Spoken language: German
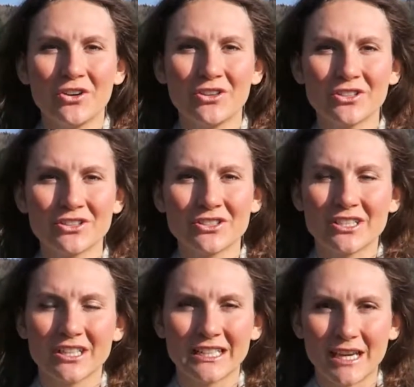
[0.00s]

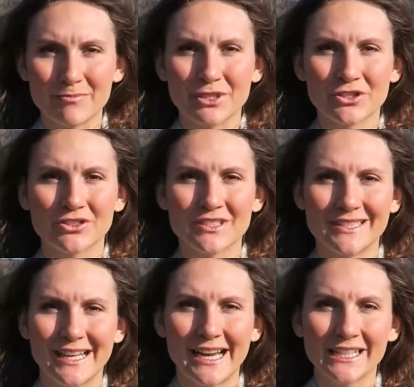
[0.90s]
Und ich habe mich schon
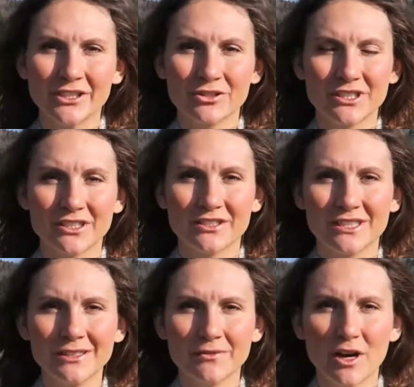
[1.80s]
sehr lange und
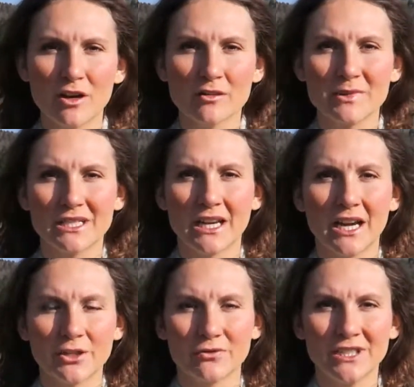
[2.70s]
intensiv auch mit
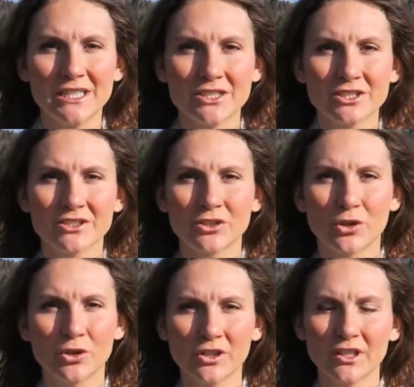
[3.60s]
der ayurvedischen
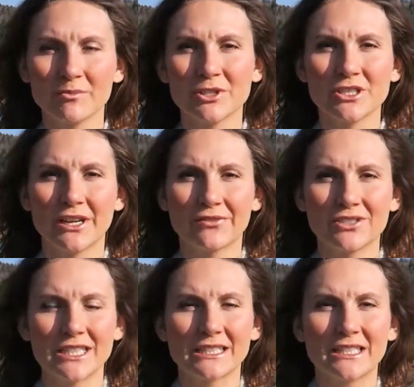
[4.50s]
Küche
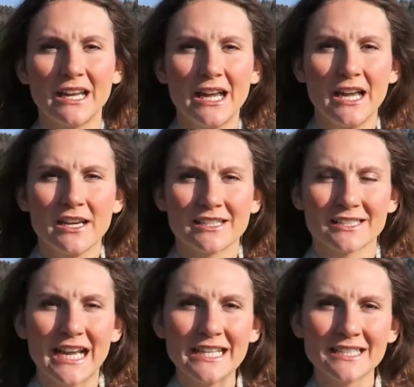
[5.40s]
beschäftigt.
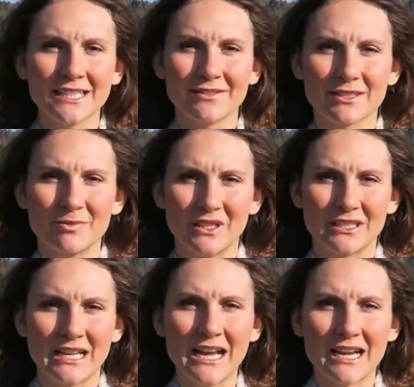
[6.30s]
Das Einzige, was mich
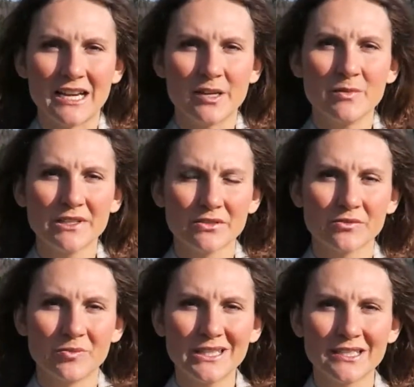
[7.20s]
daran immer so
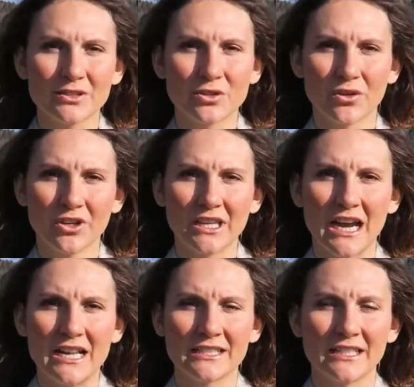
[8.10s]
ein bisschen
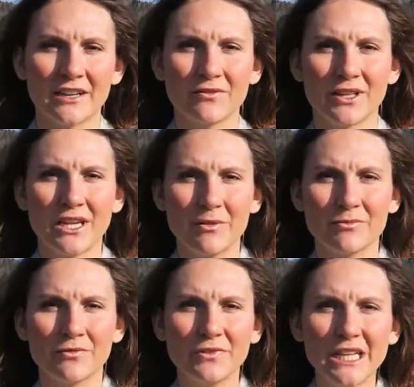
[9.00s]
zurückgehalten hat, waren
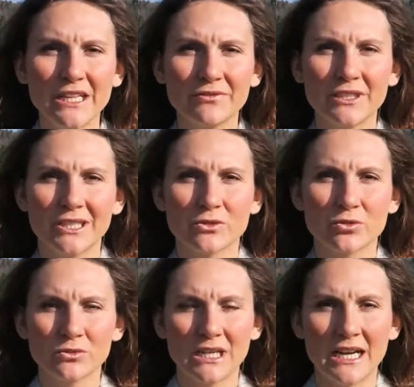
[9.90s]
eben viele, viele
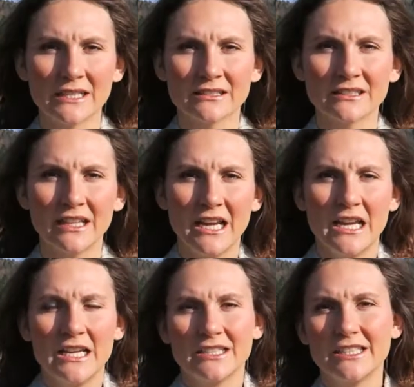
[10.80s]
Zutaten,
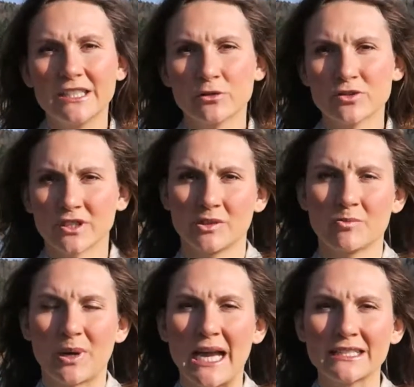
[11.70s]
die in
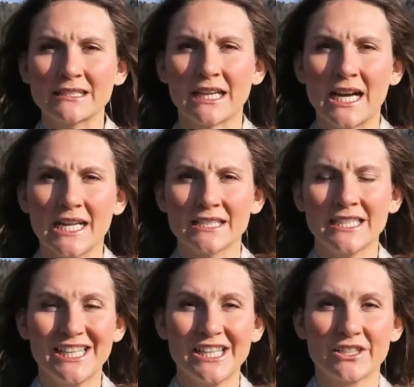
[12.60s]
unseren
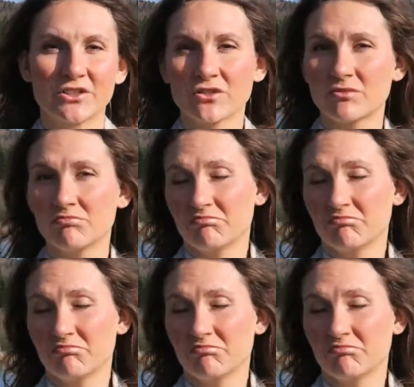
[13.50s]
Breitengraden eher